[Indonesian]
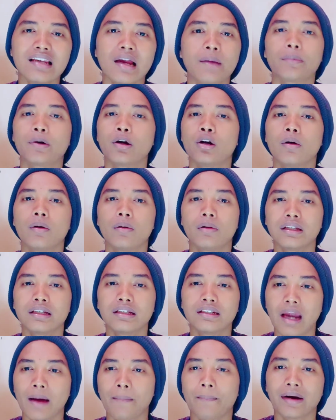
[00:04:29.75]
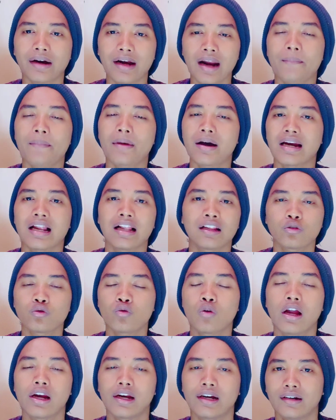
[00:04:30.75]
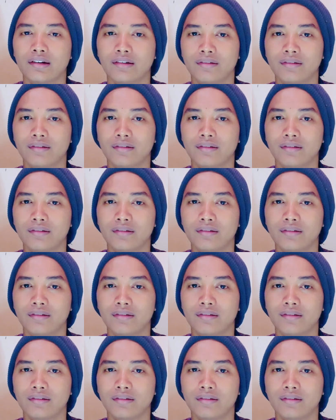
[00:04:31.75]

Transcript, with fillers: tidak tidak pernah mengenal Tuhan.